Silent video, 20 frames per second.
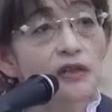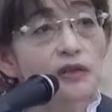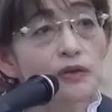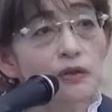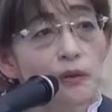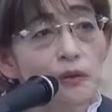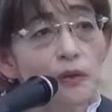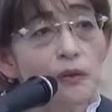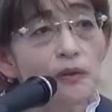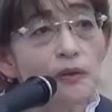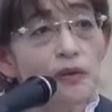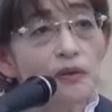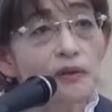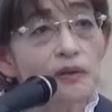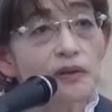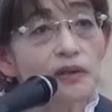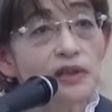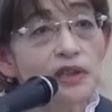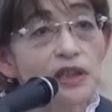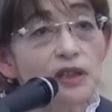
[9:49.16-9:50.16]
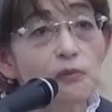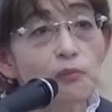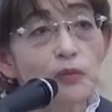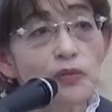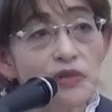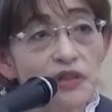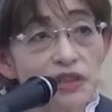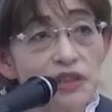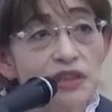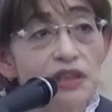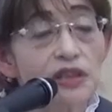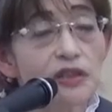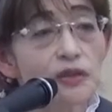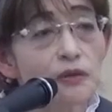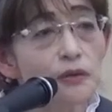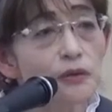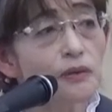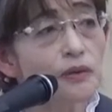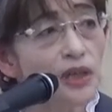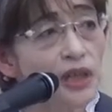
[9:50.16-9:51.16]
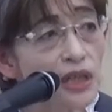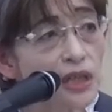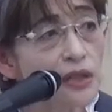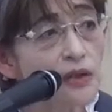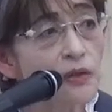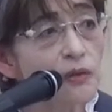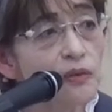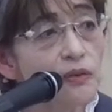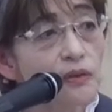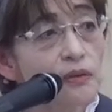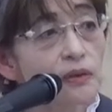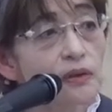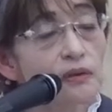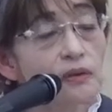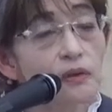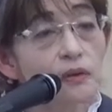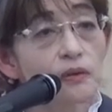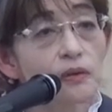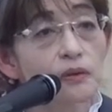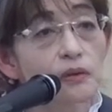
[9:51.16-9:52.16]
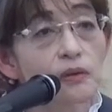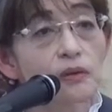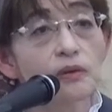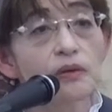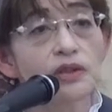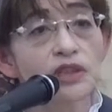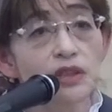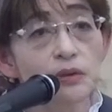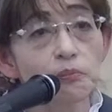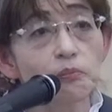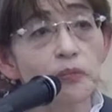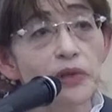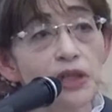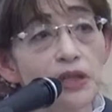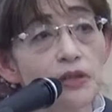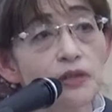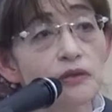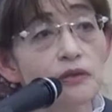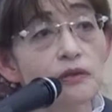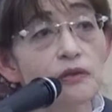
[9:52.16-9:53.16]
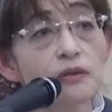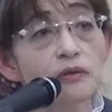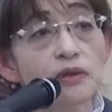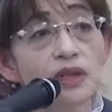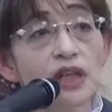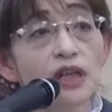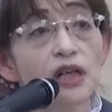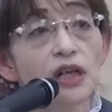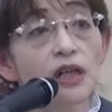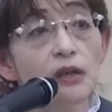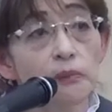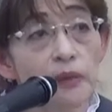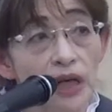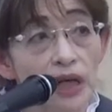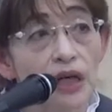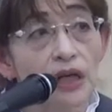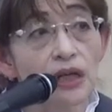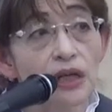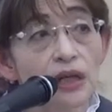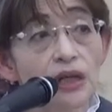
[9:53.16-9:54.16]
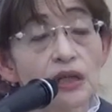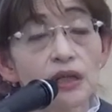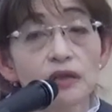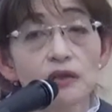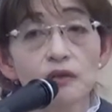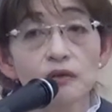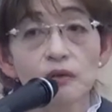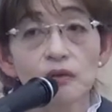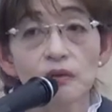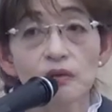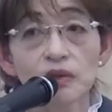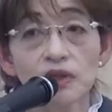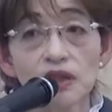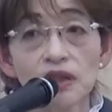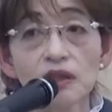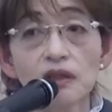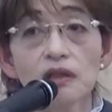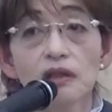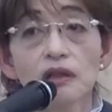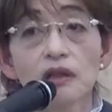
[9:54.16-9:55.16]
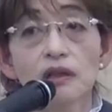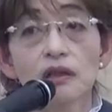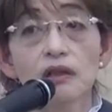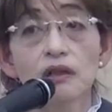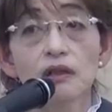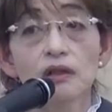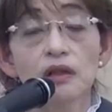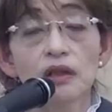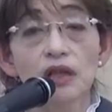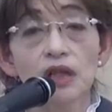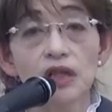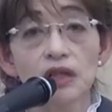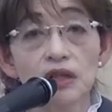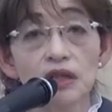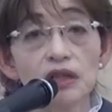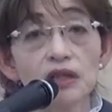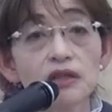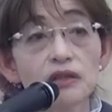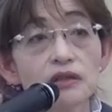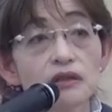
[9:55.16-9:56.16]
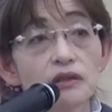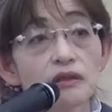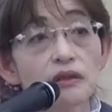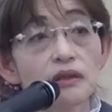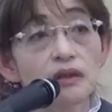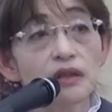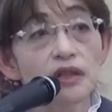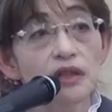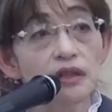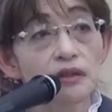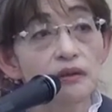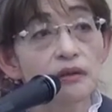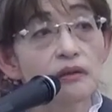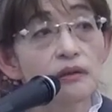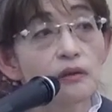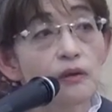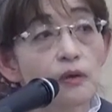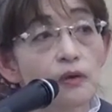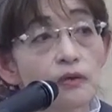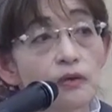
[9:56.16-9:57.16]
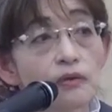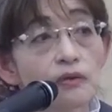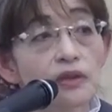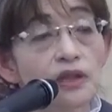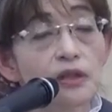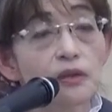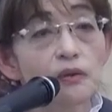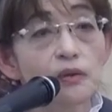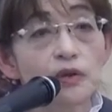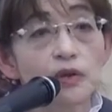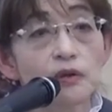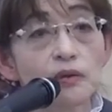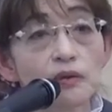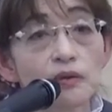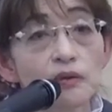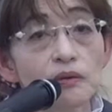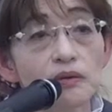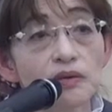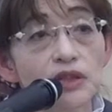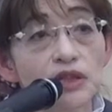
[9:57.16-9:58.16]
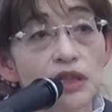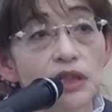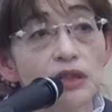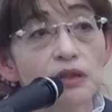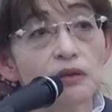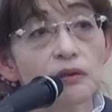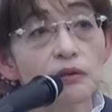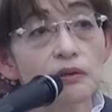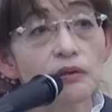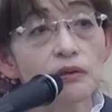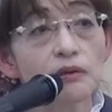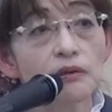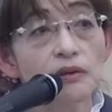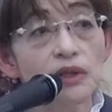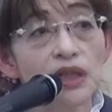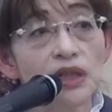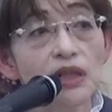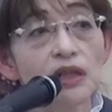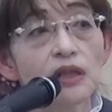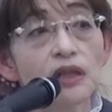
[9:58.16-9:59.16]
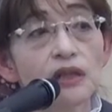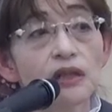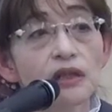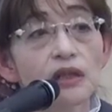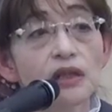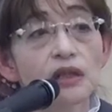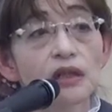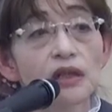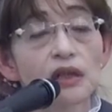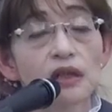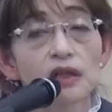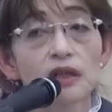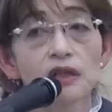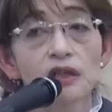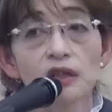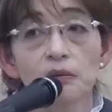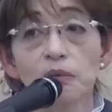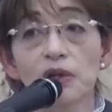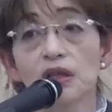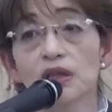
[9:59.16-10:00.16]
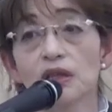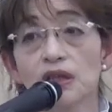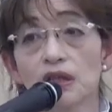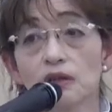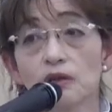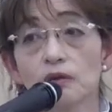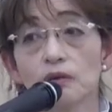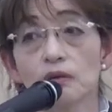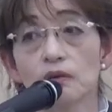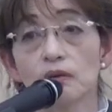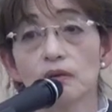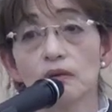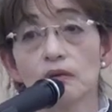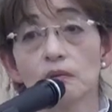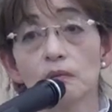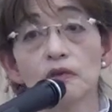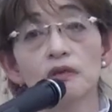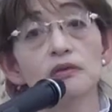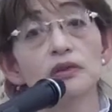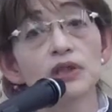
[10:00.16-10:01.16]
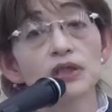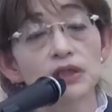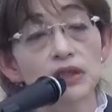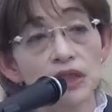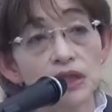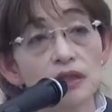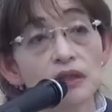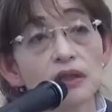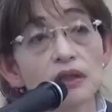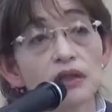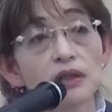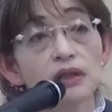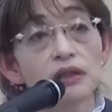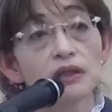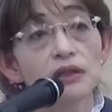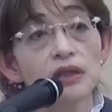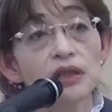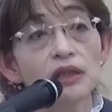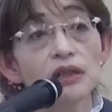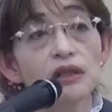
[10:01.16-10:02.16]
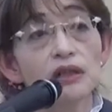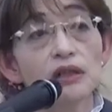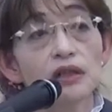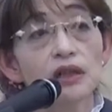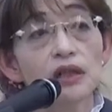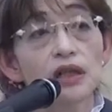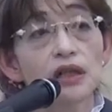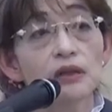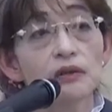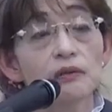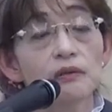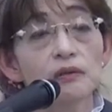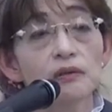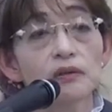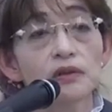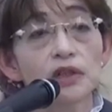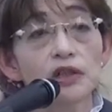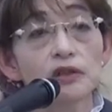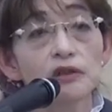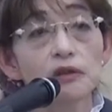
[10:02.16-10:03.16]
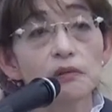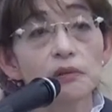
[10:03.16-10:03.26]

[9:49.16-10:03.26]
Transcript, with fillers: そこでもしその影響ということを心配するのであれば、そこに必ずいる大人の協力者というのが、えー、出番だと思うんですね。で、あの、例